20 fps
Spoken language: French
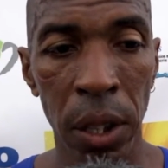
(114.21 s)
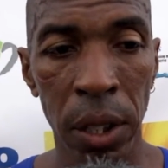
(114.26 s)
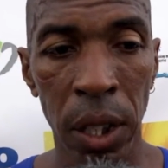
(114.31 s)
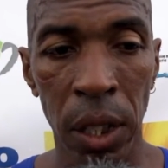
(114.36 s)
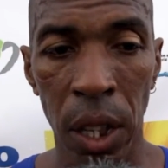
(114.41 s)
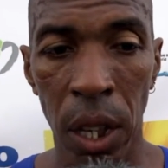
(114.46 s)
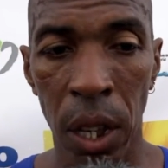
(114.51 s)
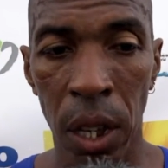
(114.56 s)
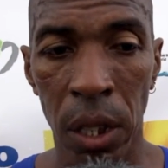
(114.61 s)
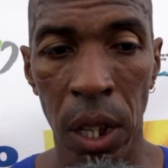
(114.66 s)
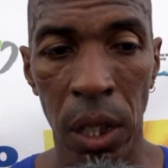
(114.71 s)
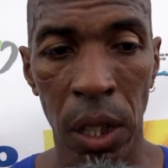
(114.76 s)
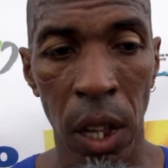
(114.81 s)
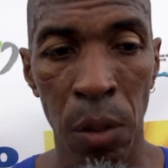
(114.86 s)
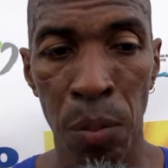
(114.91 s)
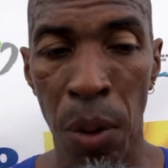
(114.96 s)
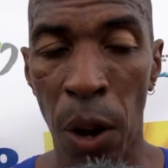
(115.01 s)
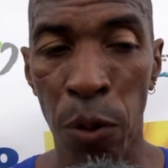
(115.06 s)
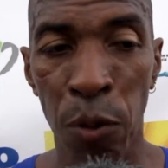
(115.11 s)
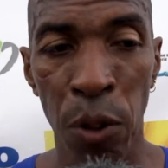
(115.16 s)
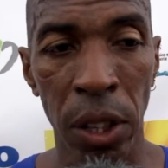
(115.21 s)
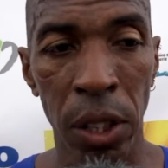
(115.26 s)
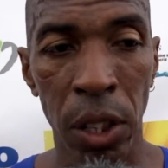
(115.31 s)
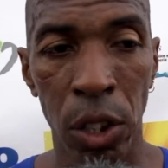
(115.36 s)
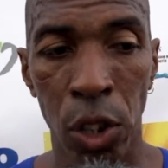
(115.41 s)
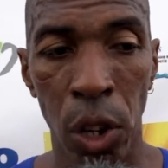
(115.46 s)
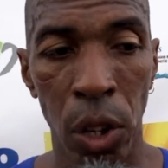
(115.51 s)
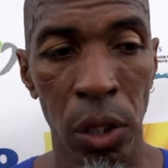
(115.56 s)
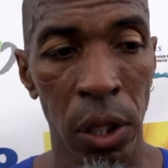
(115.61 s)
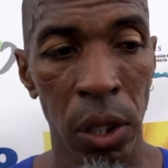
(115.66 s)
c'était une belle fête et
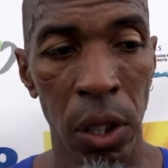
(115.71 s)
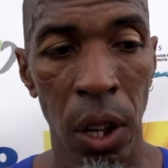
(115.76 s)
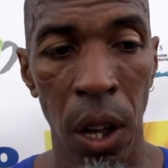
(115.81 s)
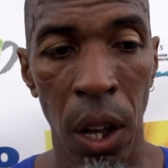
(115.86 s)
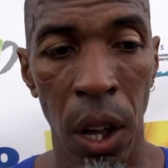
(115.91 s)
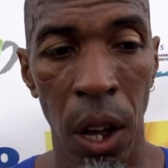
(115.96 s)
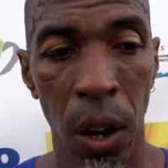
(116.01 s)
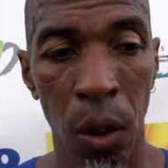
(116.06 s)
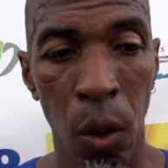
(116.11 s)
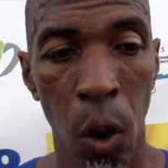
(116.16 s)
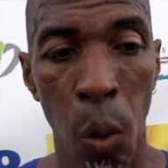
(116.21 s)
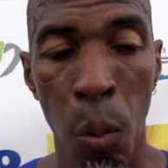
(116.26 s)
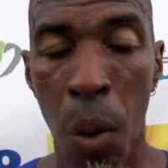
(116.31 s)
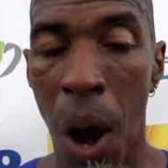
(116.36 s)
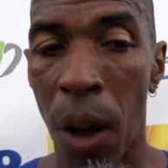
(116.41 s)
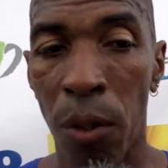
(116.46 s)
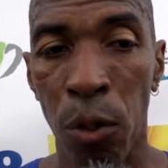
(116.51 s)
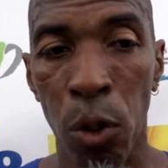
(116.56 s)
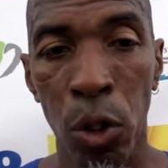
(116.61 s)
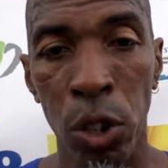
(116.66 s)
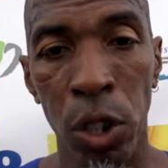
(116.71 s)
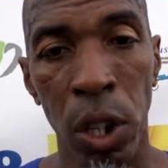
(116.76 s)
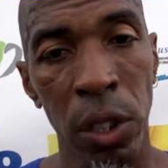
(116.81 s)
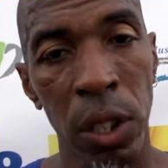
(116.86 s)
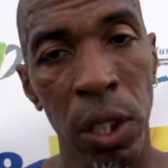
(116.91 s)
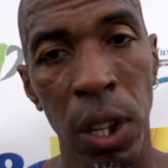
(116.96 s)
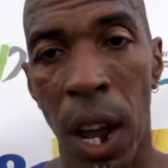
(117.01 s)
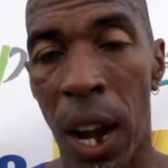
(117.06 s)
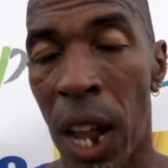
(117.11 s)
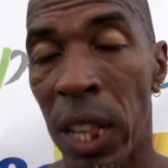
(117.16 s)
je dis encore bravo, je
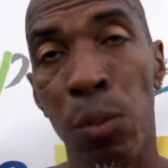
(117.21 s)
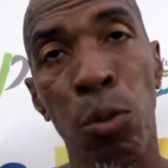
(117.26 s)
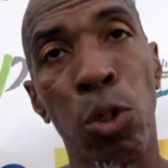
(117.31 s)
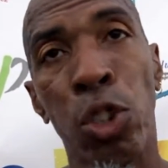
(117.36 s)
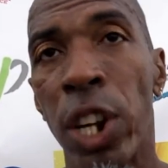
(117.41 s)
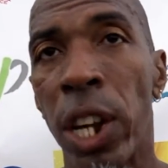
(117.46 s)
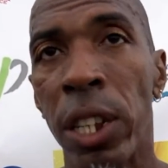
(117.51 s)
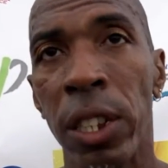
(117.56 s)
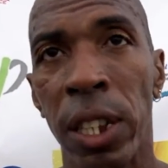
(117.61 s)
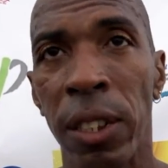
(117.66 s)
dis à l'année prochaine.